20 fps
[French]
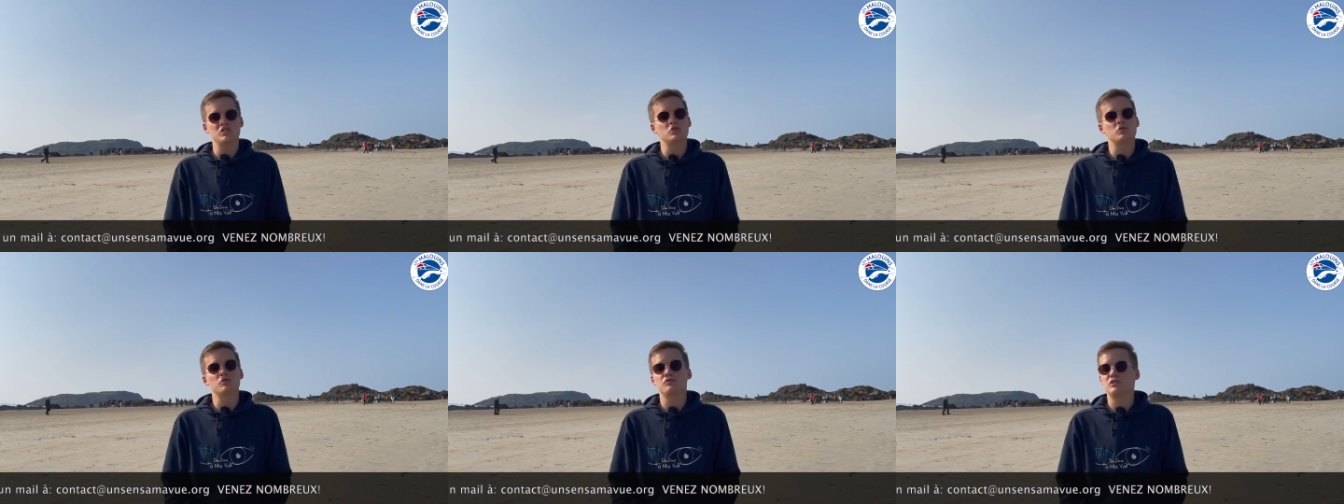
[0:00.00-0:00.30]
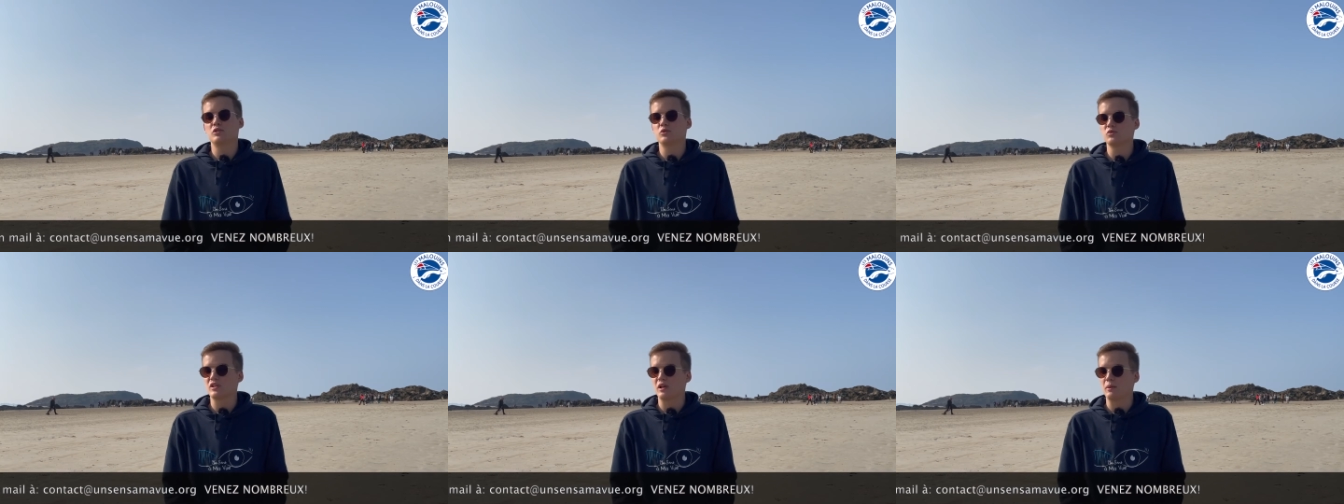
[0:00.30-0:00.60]
Il
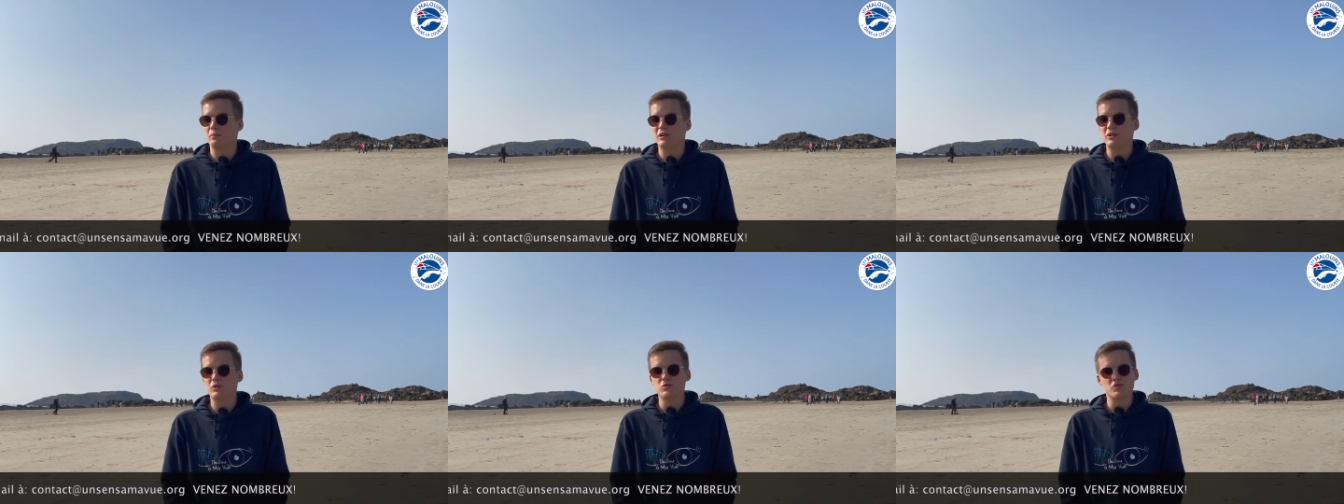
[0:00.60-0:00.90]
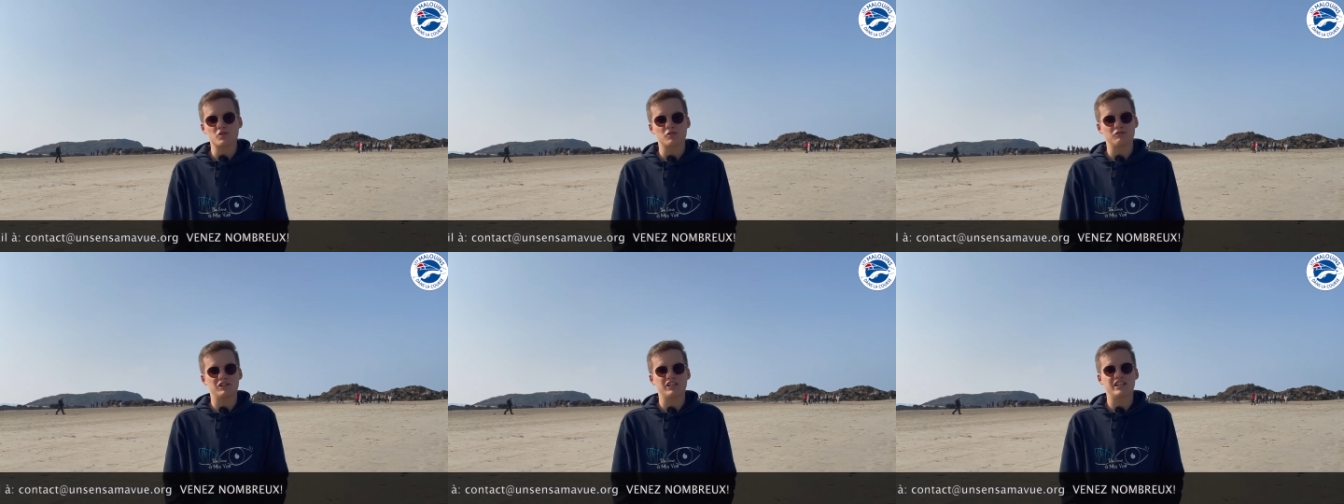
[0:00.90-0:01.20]
suffit de nous appeler,
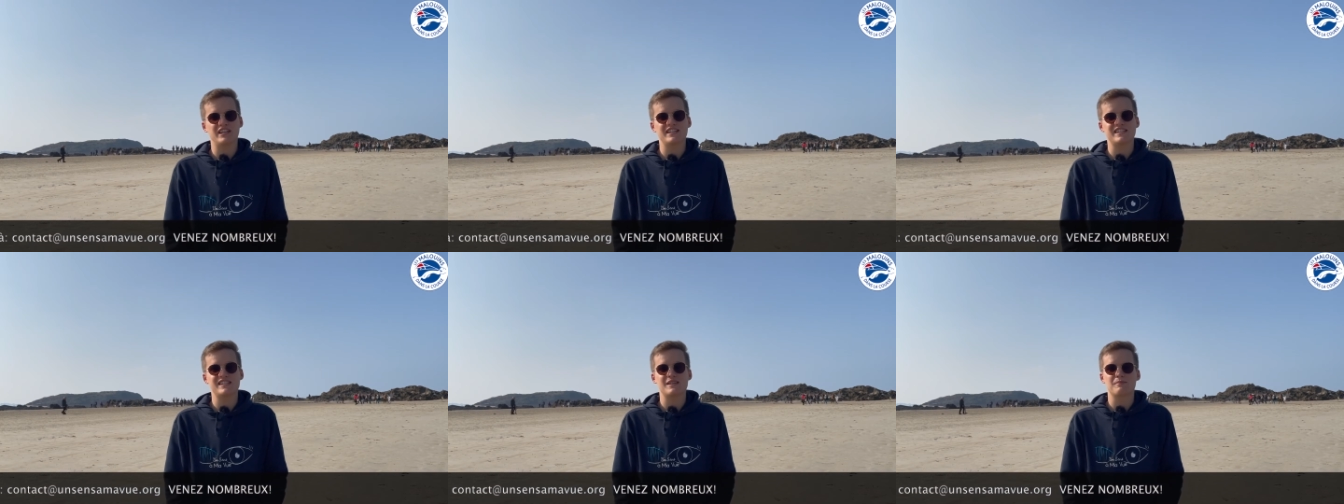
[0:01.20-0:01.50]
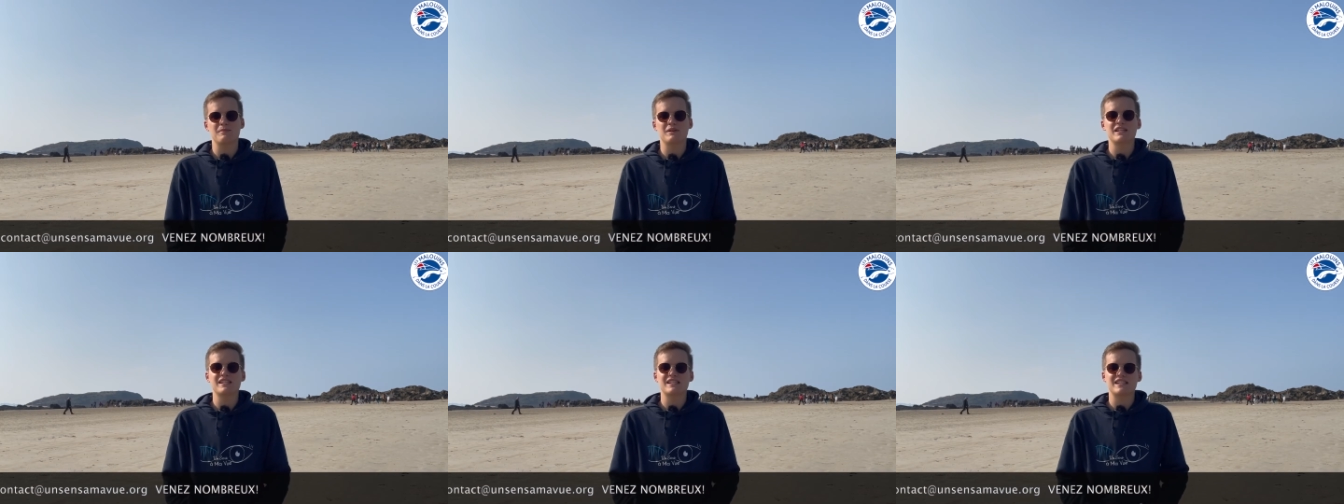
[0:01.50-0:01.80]
nous envoyer un
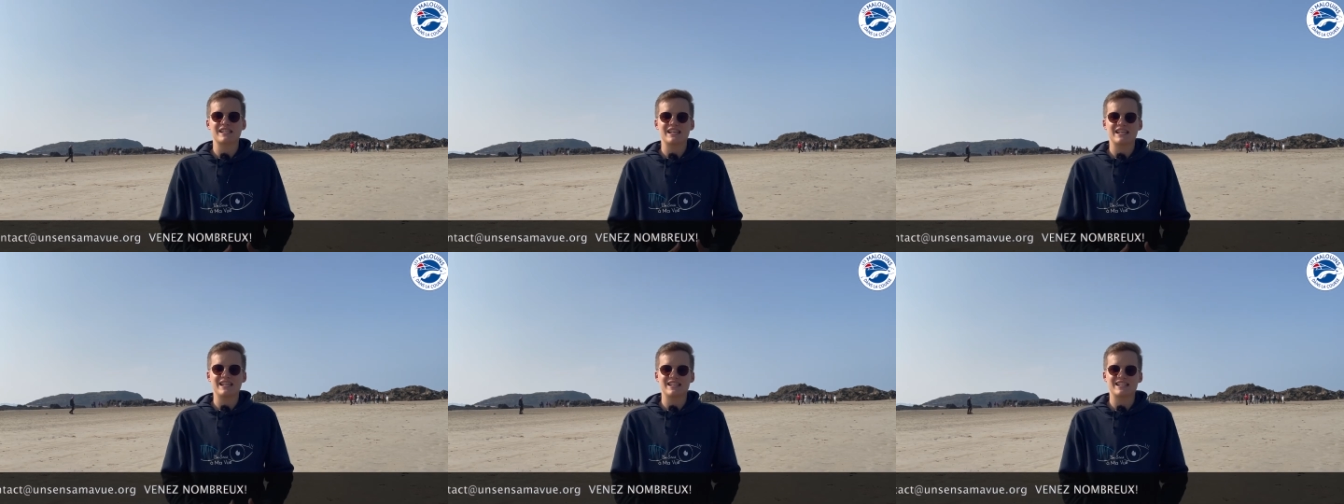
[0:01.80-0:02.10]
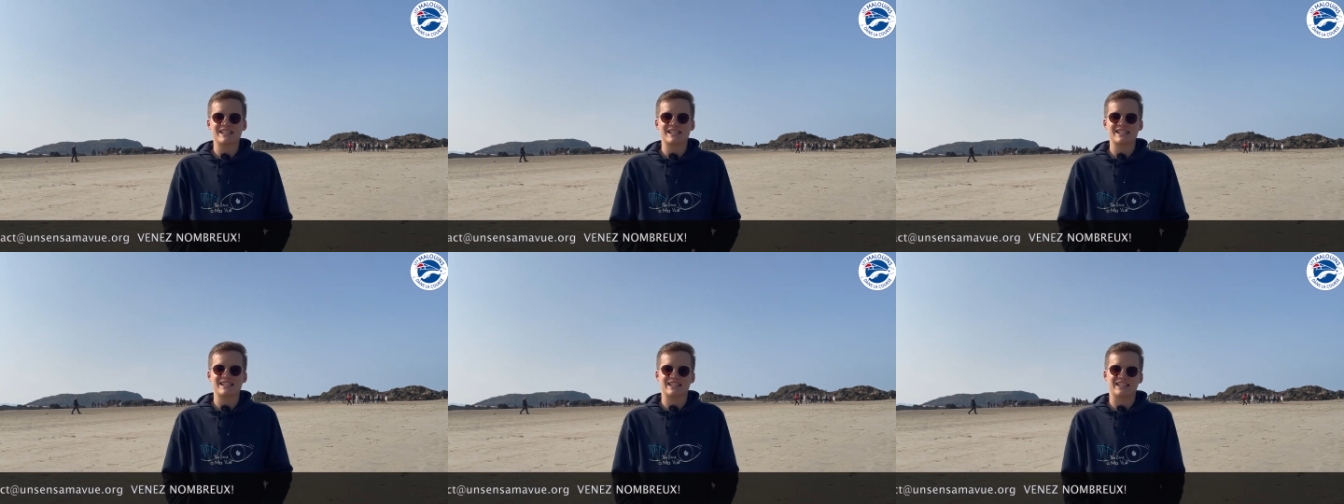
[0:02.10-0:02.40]
SMS et
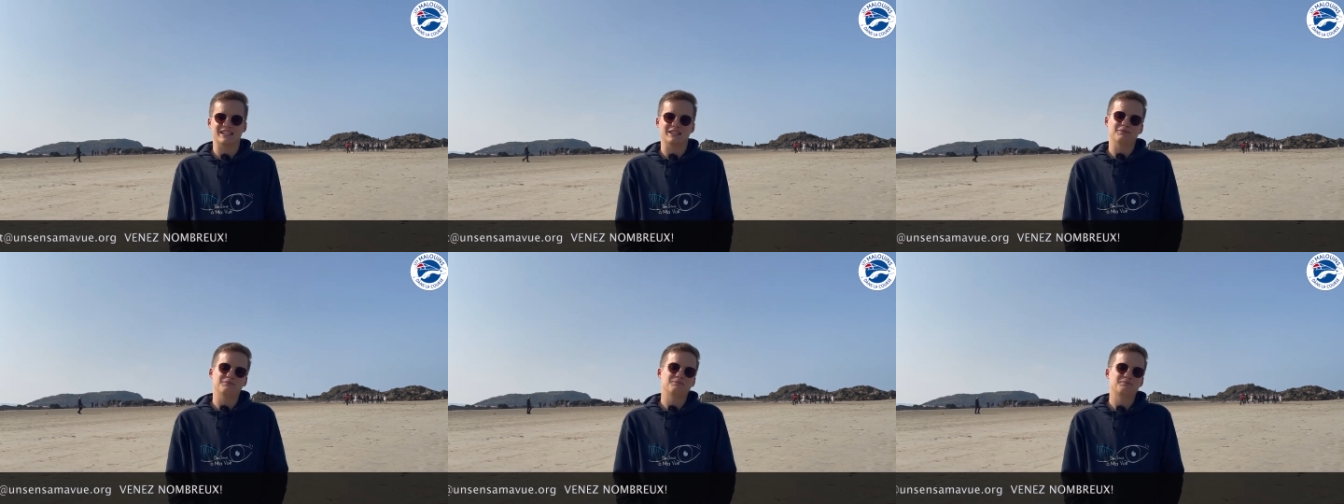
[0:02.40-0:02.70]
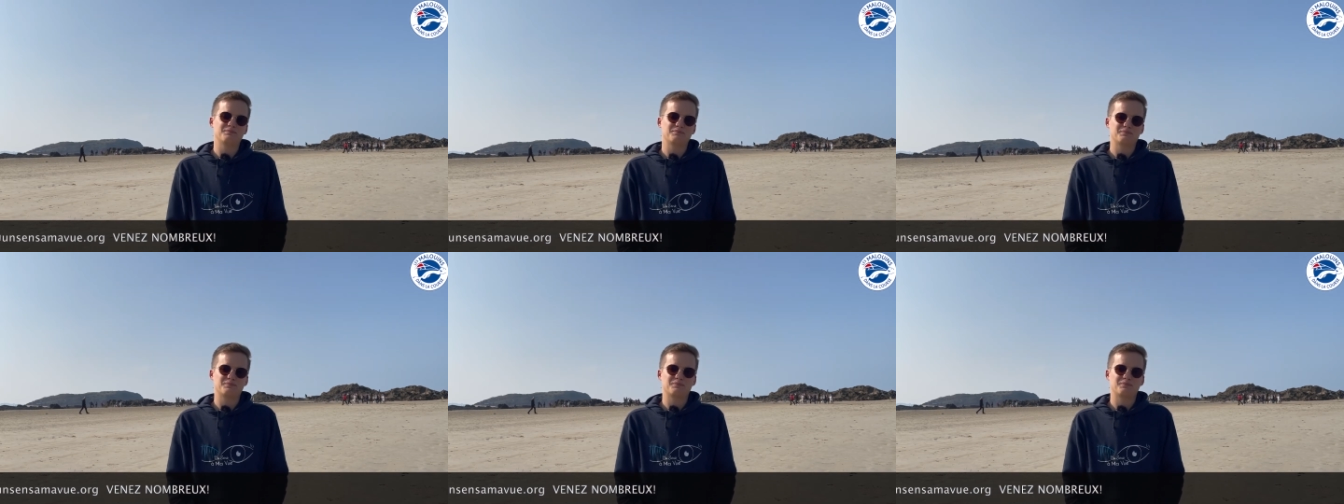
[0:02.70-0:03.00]
s'inscrire.
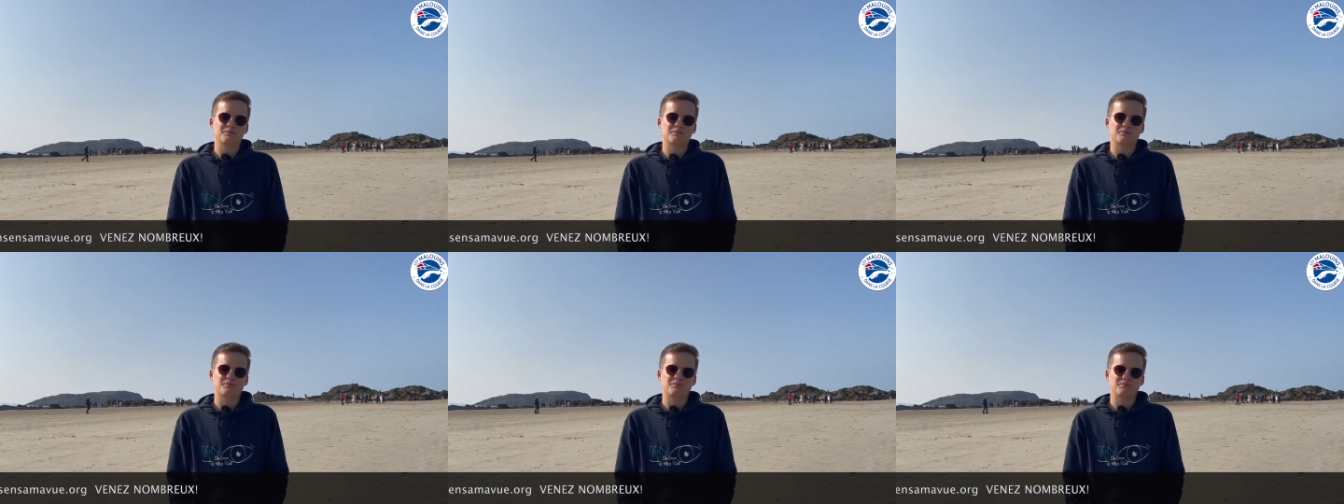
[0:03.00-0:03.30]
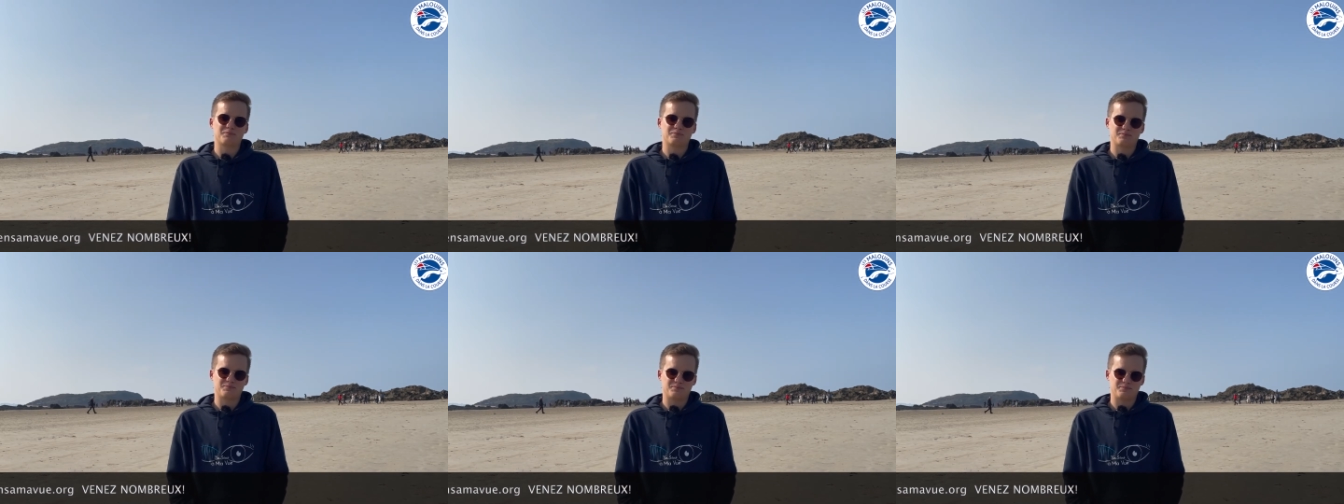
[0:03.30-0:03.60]
Tu le
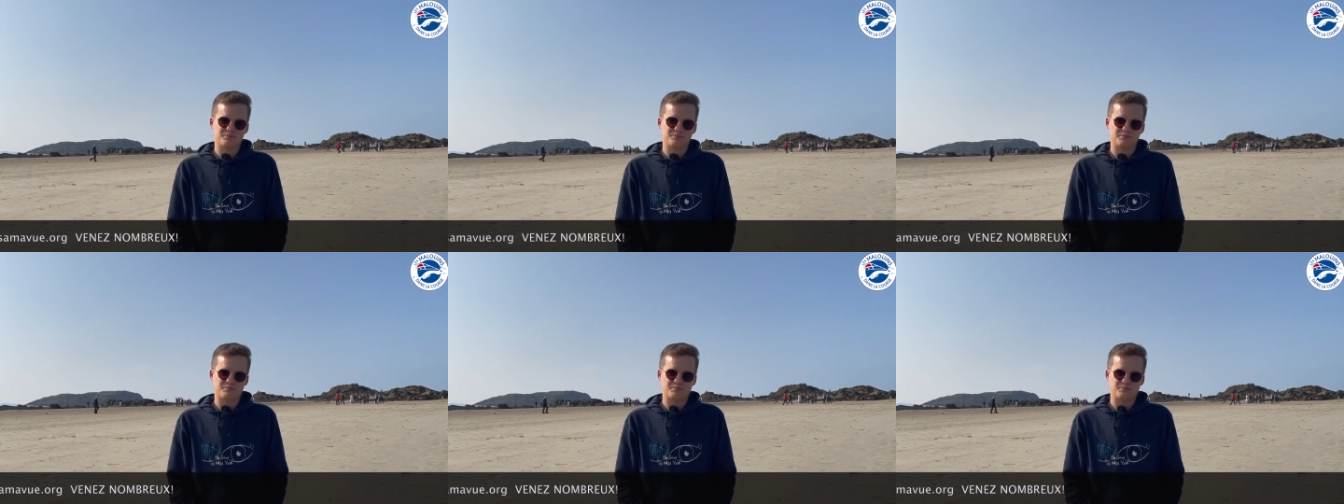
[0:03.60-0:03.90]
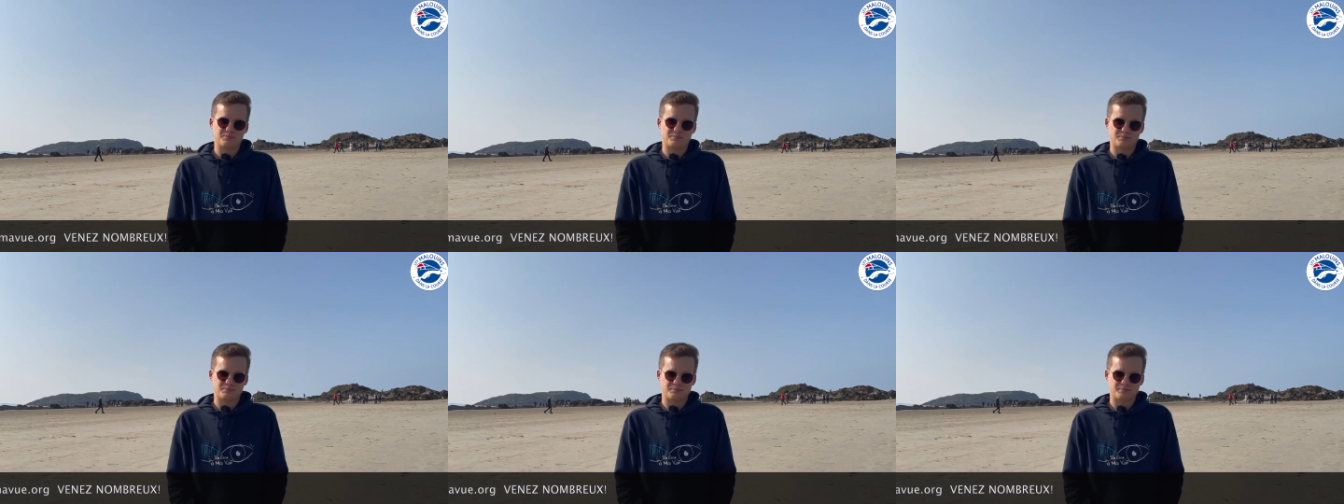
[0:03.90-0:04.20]
disais tout à
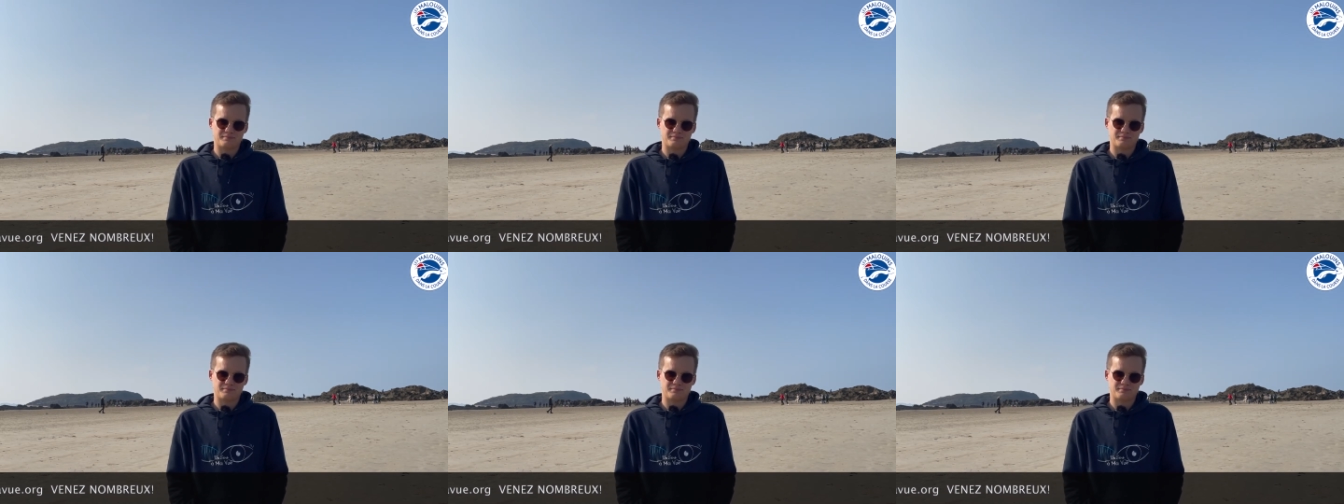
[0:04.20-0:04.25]
l'heure,